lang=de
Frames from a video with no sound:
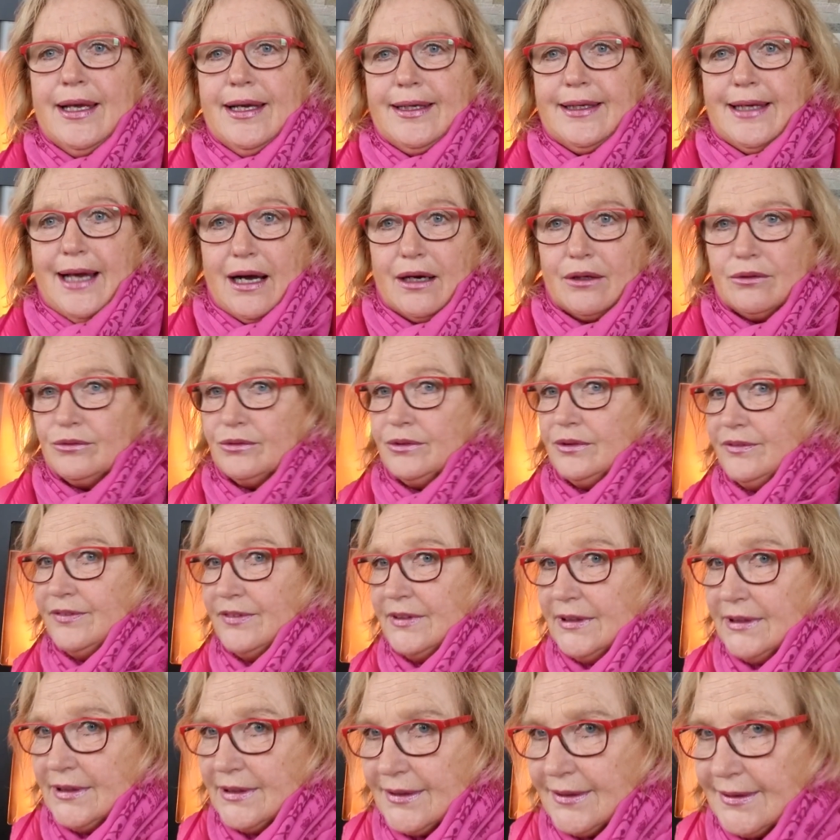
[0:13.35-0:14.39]
Ja, und
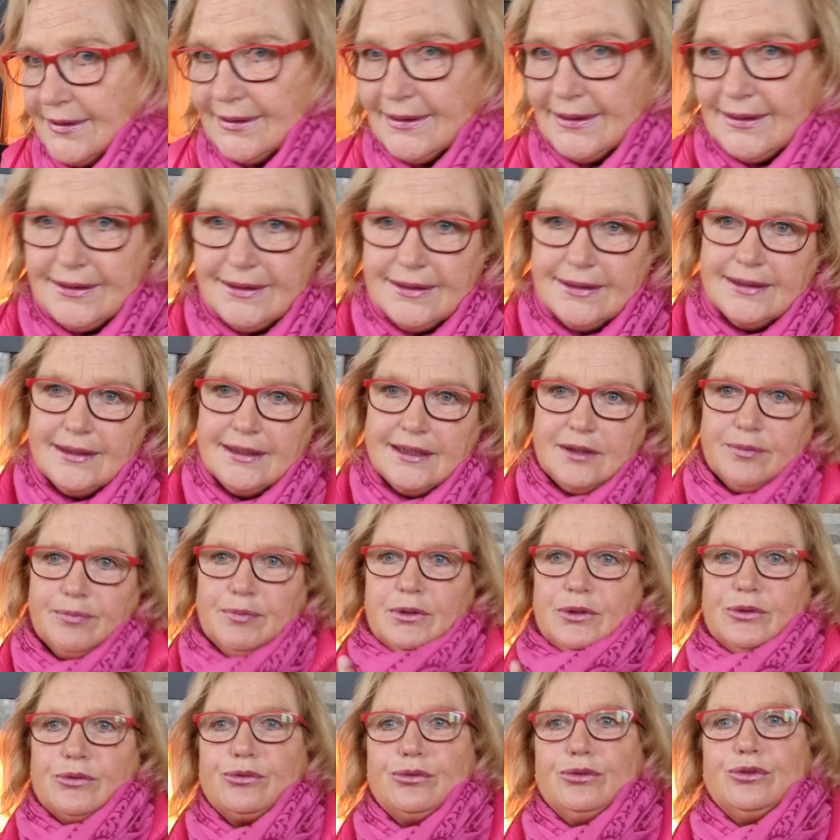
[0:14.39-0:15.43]
wie ihr seht, ich
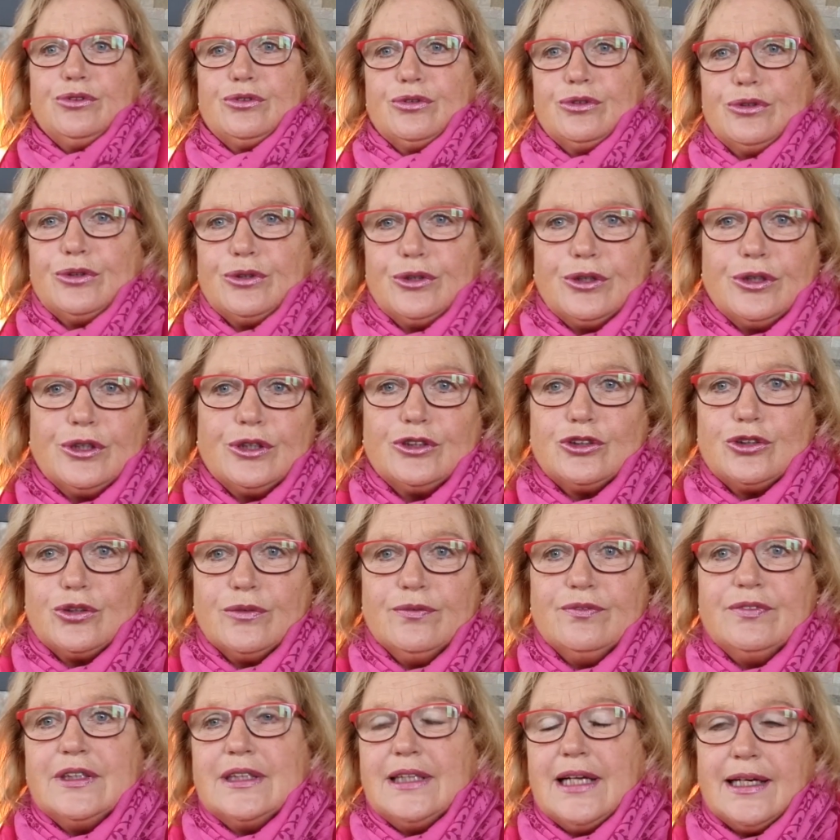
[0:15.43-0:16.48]
begrüße euch
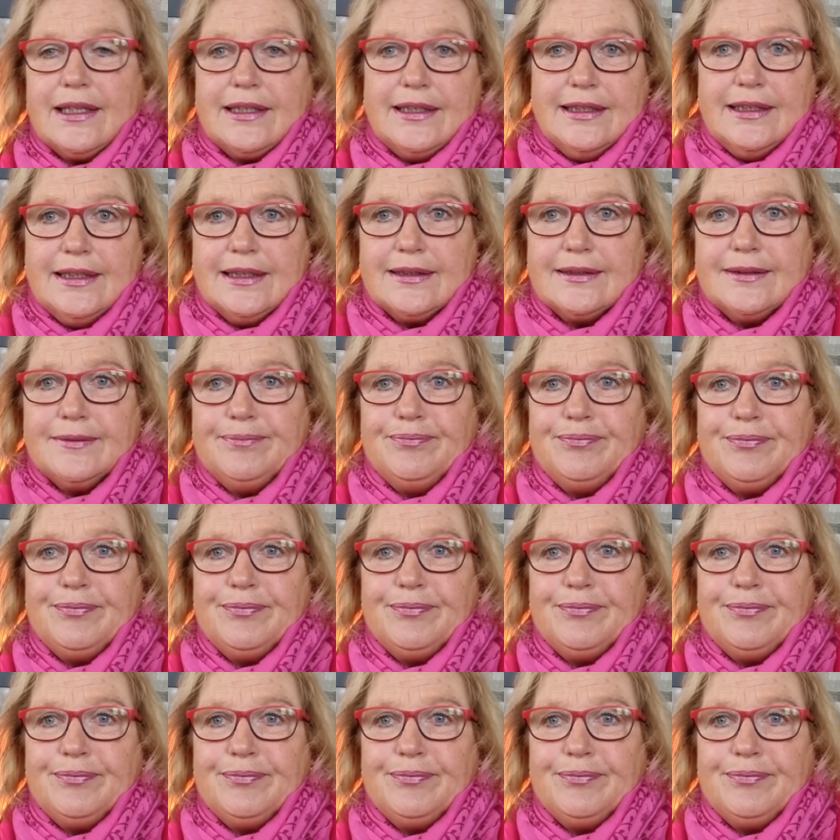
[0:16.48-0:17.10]
schon wieder hier